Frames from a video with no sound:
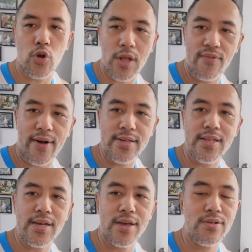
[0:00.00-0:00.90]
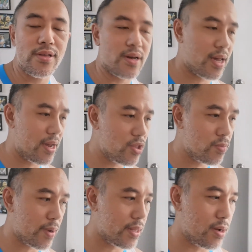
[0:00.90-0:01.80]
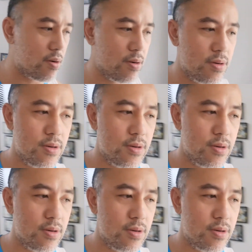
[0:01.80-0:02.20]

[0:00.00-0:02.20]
total fasting ngayon kaya inom pa rin ako.